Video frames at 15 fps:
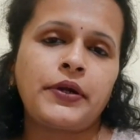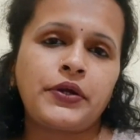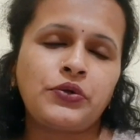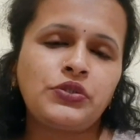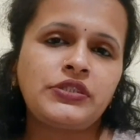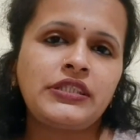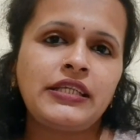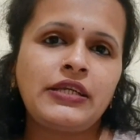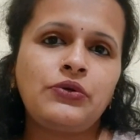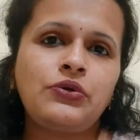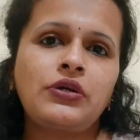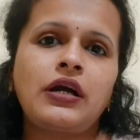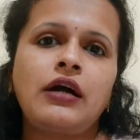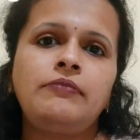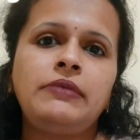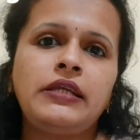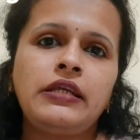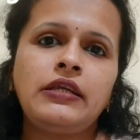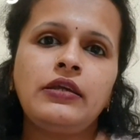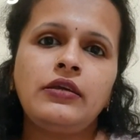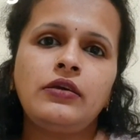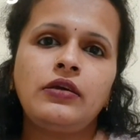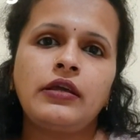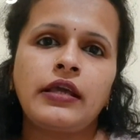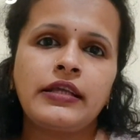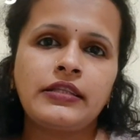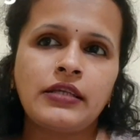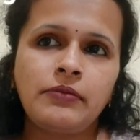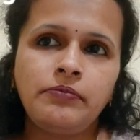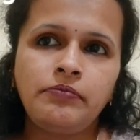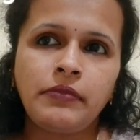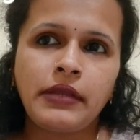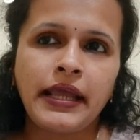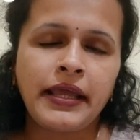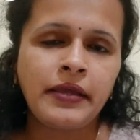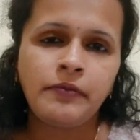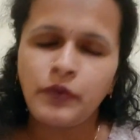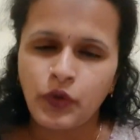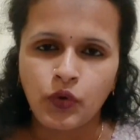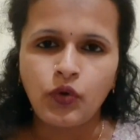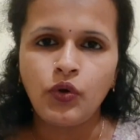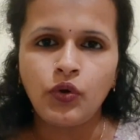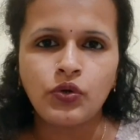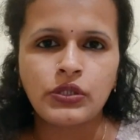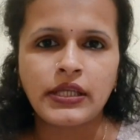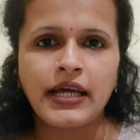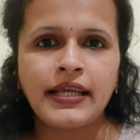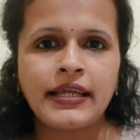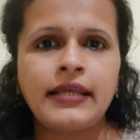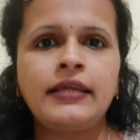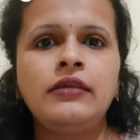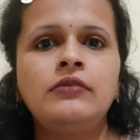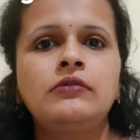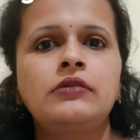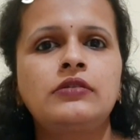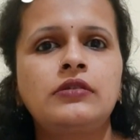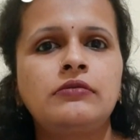पड़ोसियों का भी एकदम अहम रोल होता है